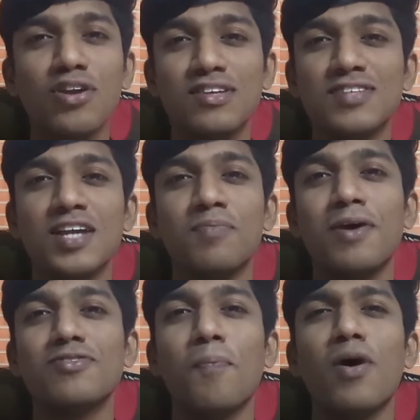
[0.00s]
शॉर्ट दिस
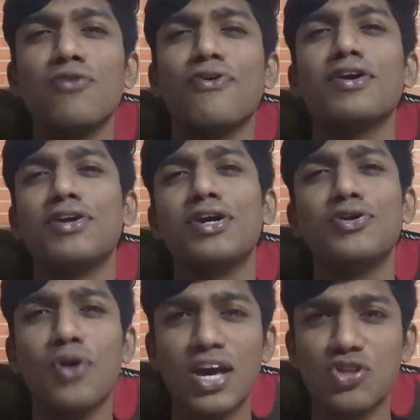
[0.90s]
एनिमे इज अ परफेक्ट
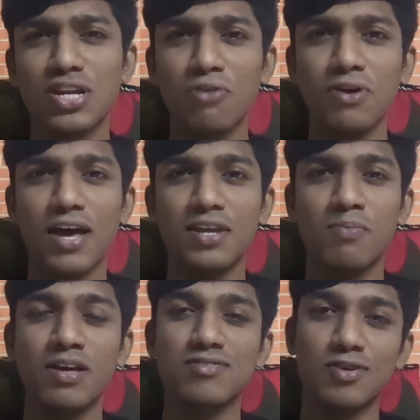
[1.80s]
ट्रेट टू एक्शन लविंग
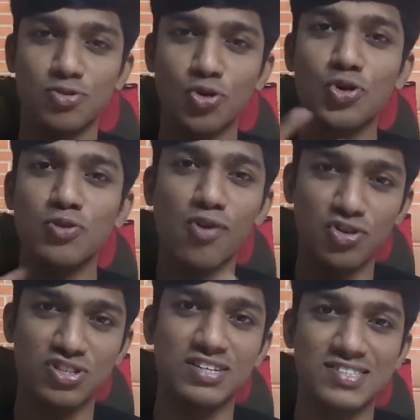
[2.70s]
एनिमेस सो डू
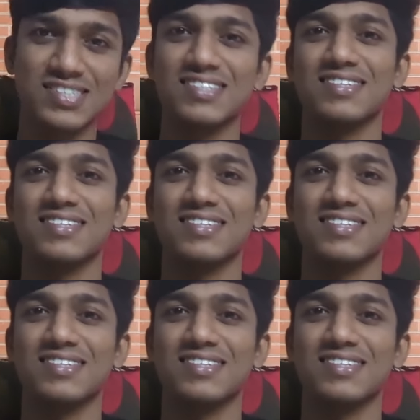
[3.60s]
वॉच दिस